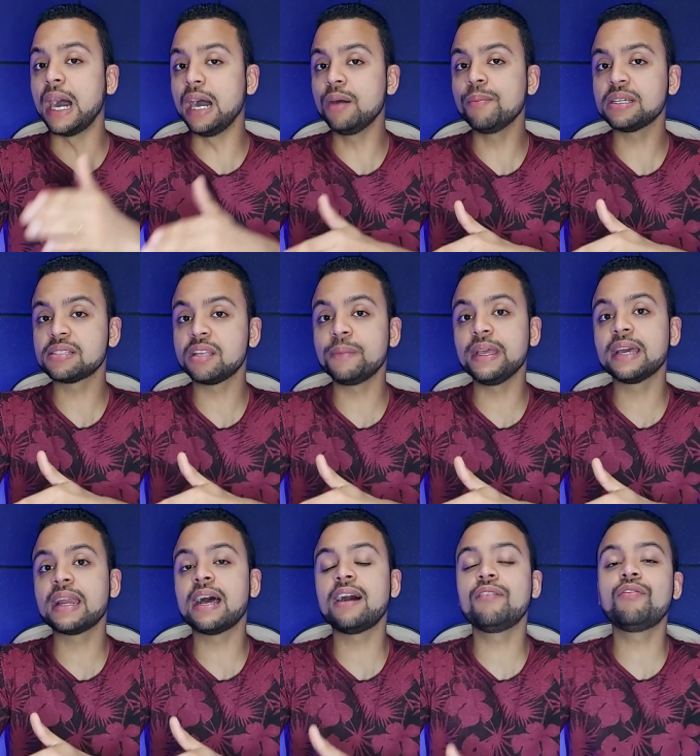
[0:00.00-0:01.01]
Ambas também
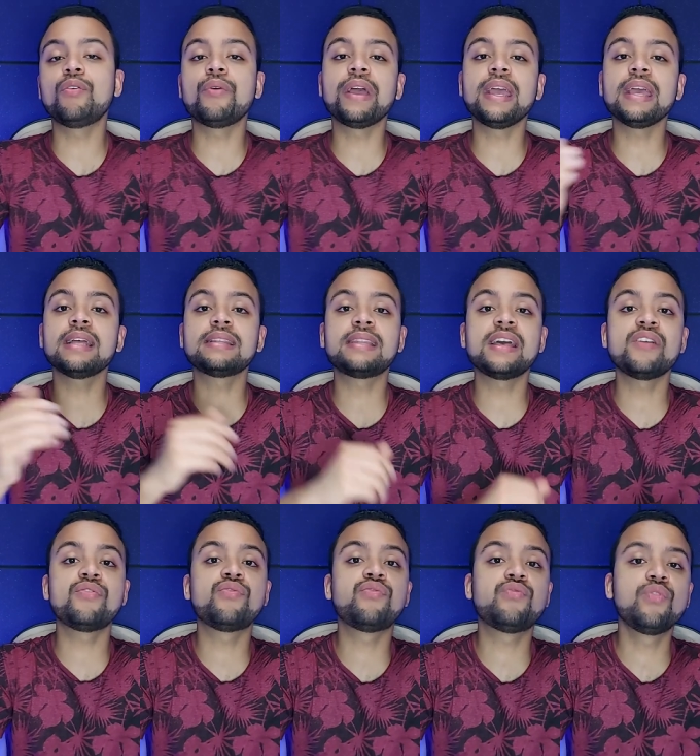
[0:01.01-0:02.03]
gravam em até
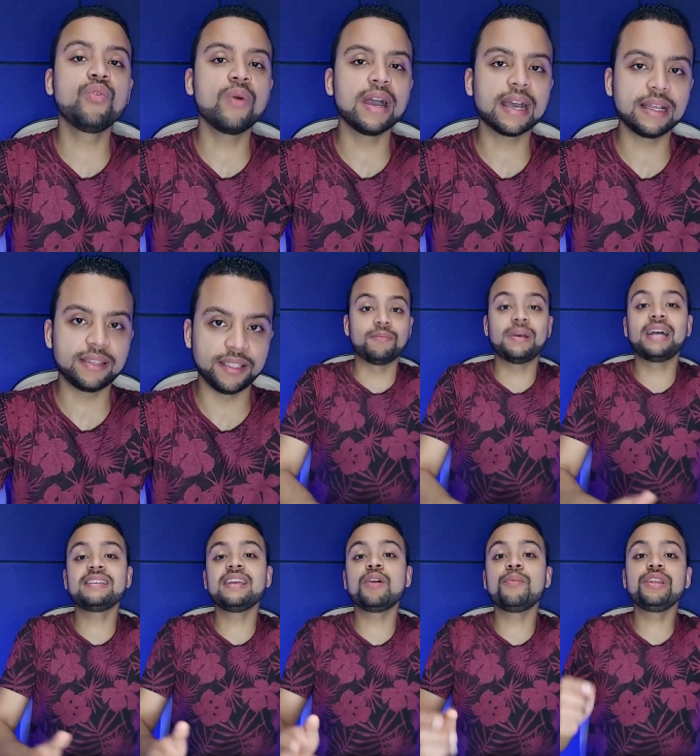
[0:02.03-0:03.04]
Full HD.
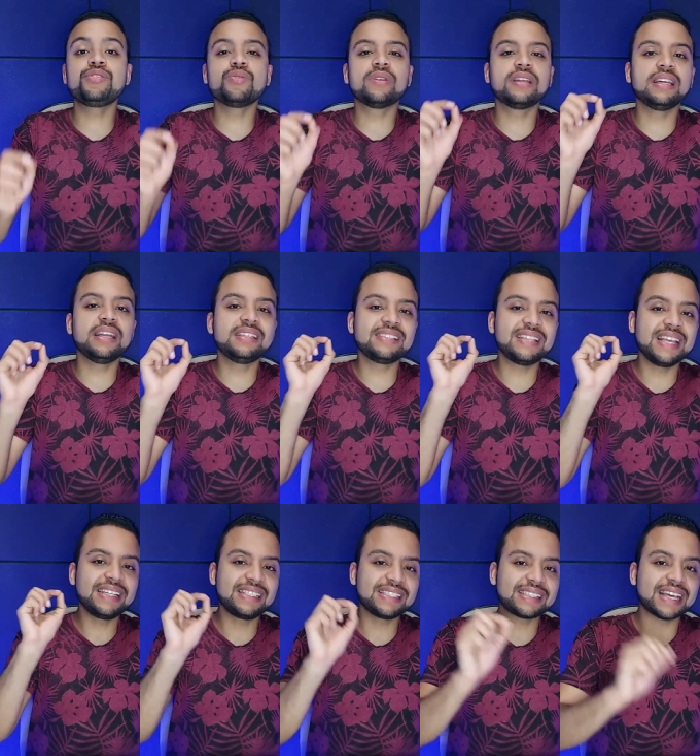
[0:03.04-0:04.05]
Mas realmente o grande
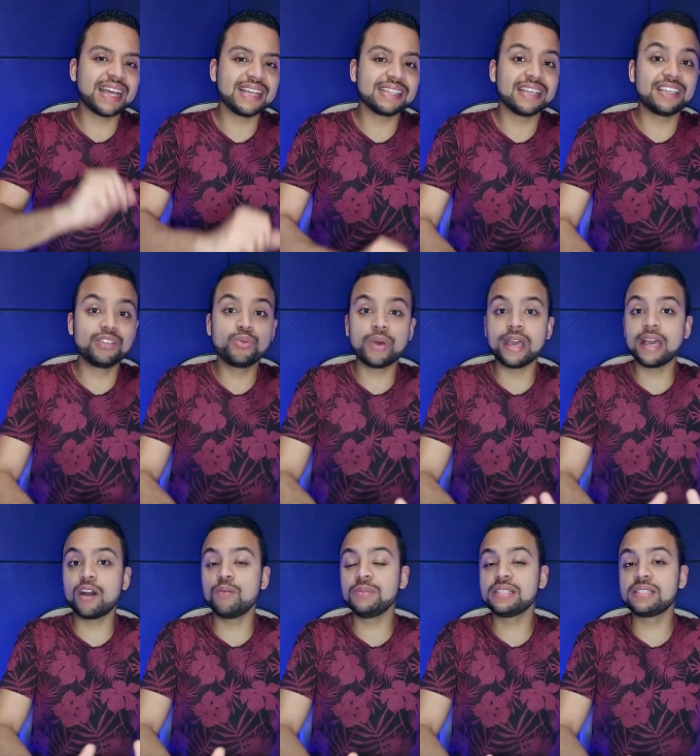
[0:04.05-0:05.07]
destaque aqui do
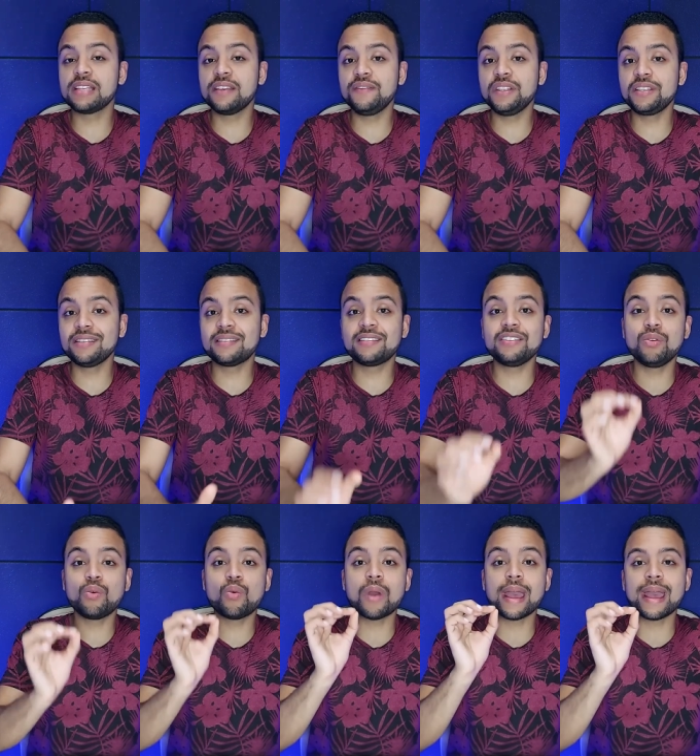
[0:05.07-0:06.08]
Realme
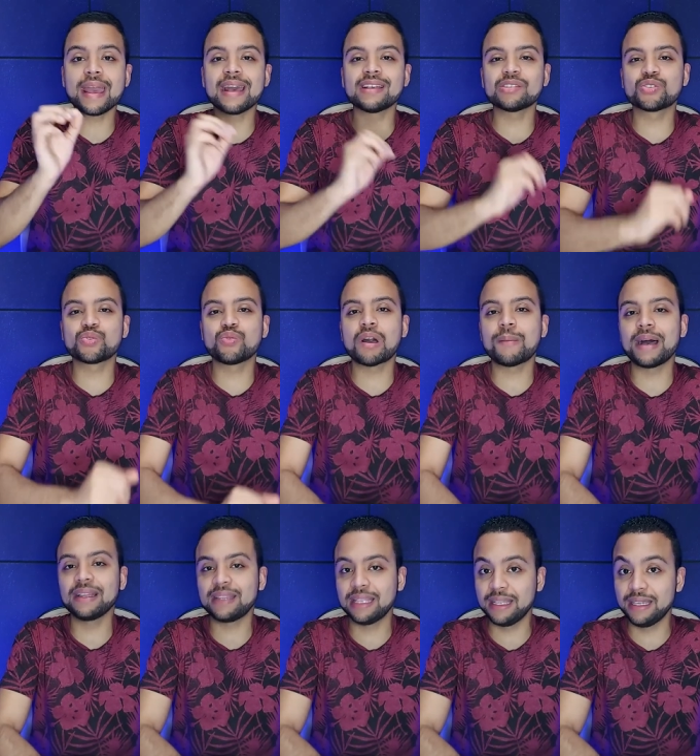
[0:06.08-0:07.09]
C25 é a sua
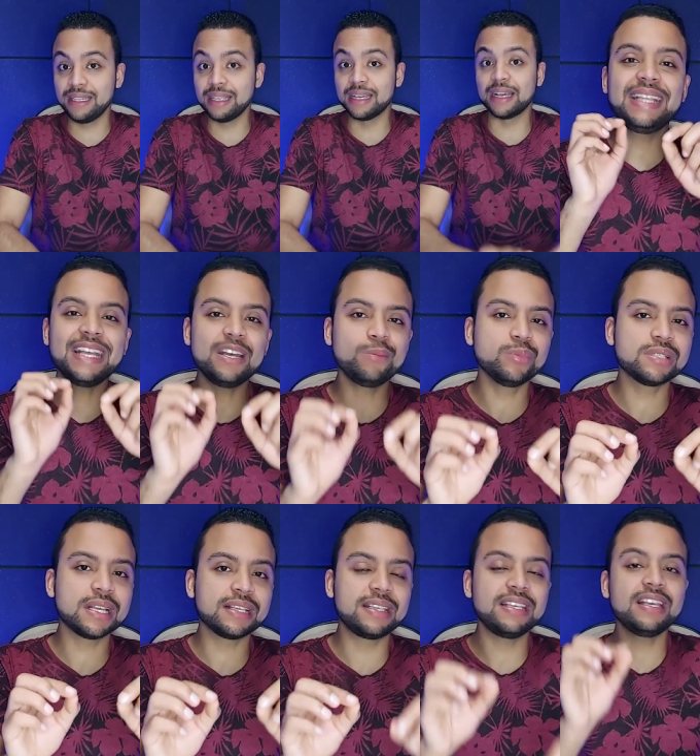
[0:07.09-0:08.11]
bateria. Temos
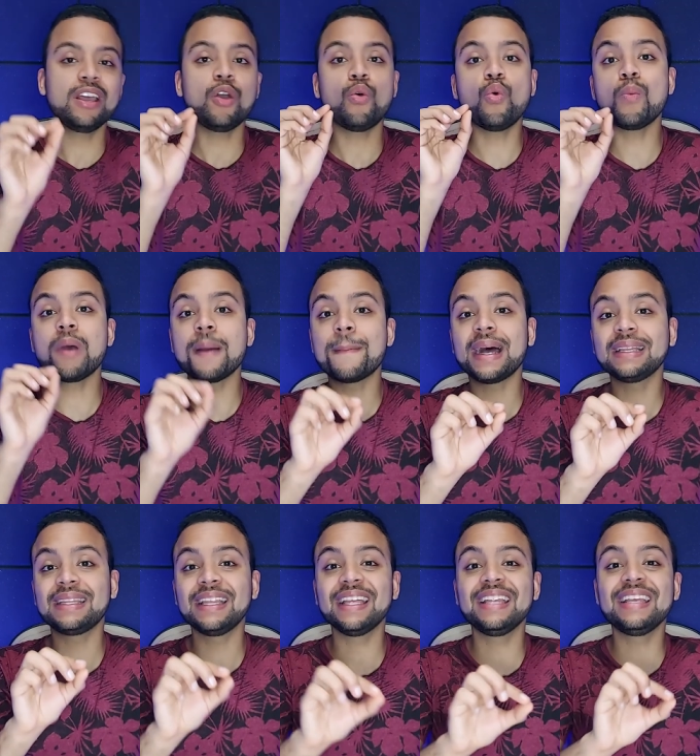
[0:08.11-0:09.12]
aqui uma
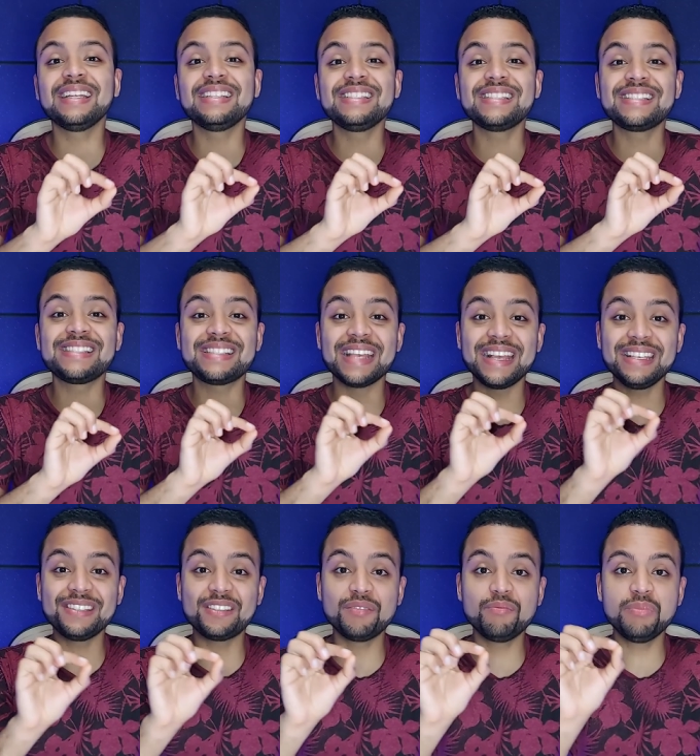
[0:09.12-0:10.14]
bateria de
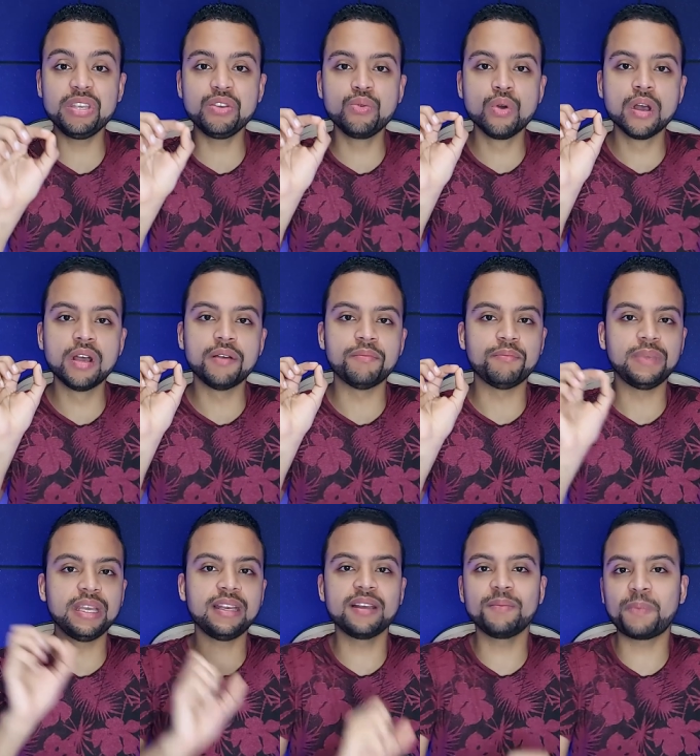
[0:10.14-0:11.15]
6.000
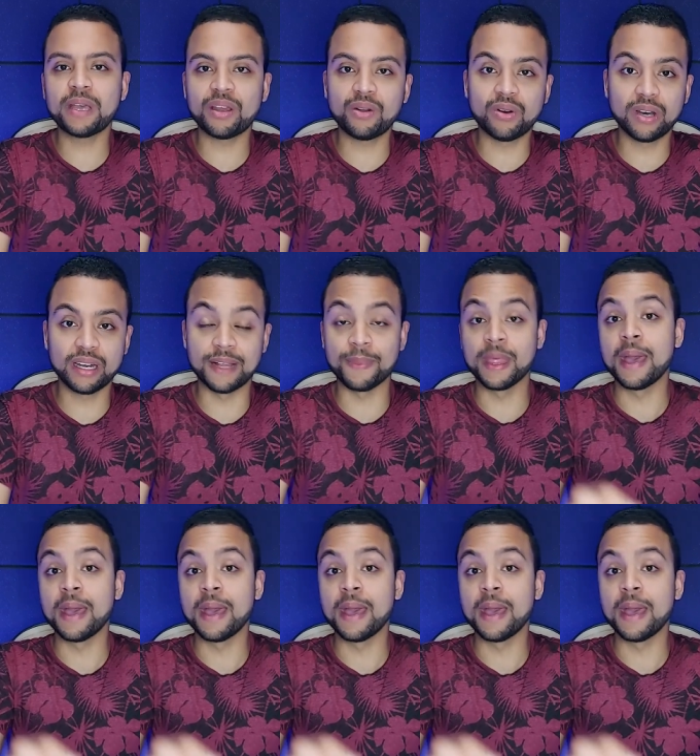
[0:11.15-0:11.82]
mAh.